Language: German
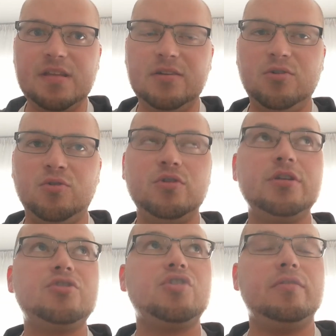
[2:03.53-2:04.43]
Und
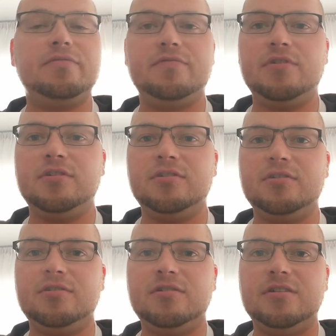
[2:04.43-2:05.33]
ich hoffe, äh,
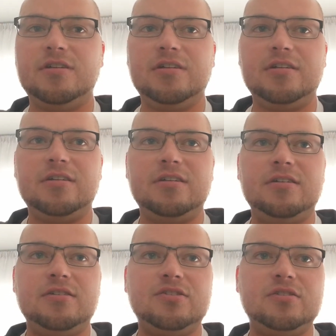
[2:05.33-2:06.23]

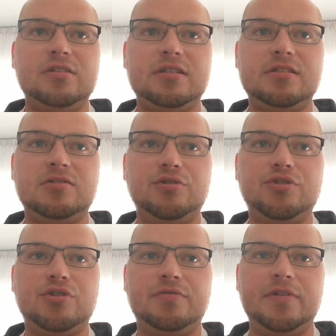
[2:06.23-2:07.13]
dass es euch
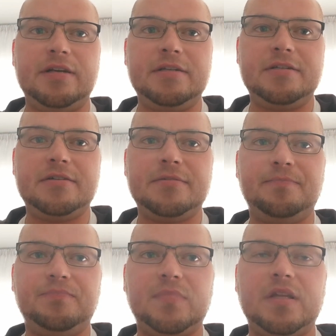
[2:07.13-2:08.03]
gefällt.
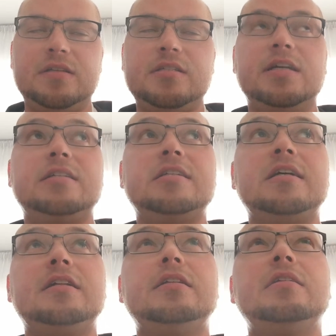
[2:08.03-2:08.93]
Seit
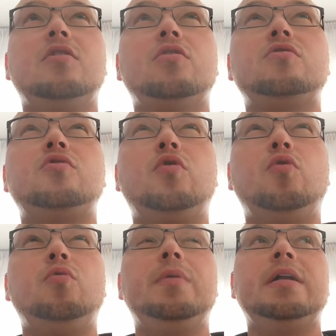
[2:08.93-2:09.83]
3.
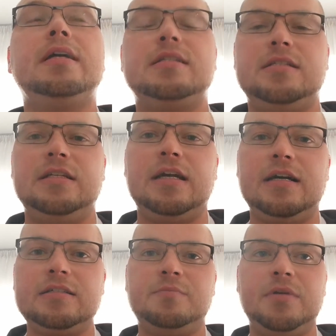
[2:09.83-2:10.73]
Oktober letzten
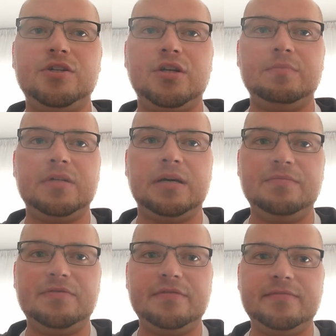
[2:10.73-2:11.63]
Jahres bin ich am
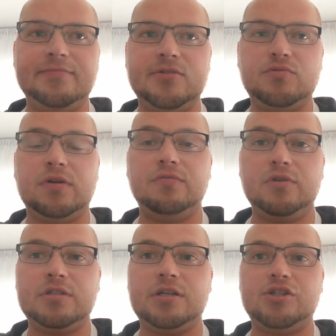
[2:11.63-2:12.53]
Dampfen. Ich war vorher
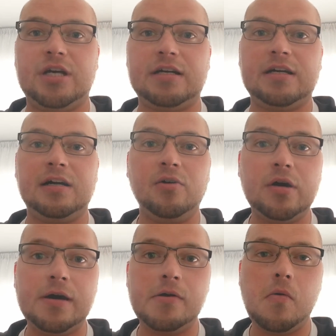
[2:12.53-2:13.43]
sehr starker
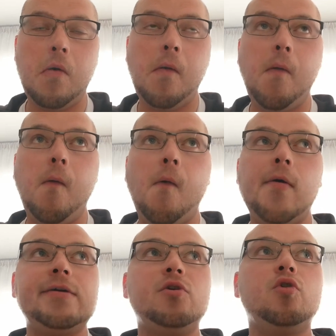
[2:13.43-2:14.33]
Raucher.
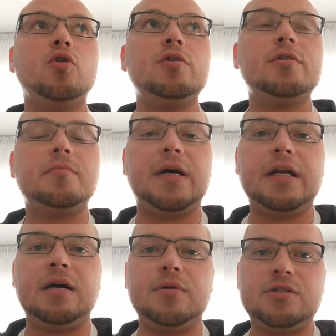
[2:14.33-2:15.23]
Und mein
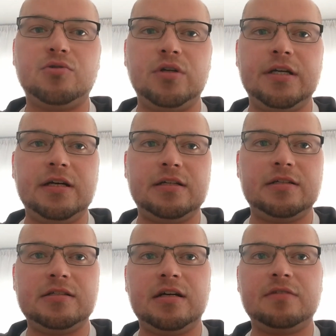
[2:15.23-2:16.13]
Arbeitskollege hat
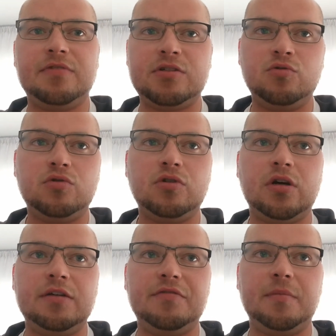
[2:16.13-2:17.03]
gesagt, versucht doch
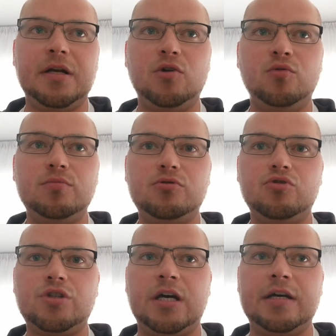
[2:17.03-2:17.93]
einfach mal
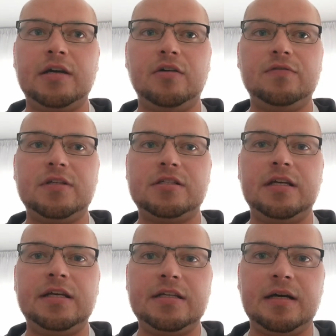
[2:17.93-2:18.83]
umzusteigen auf das
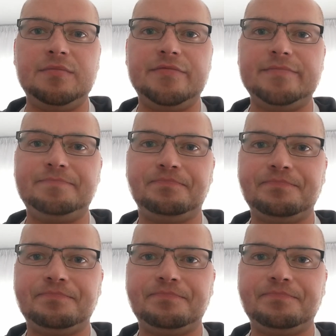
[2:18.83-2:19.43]
E-Dampfen.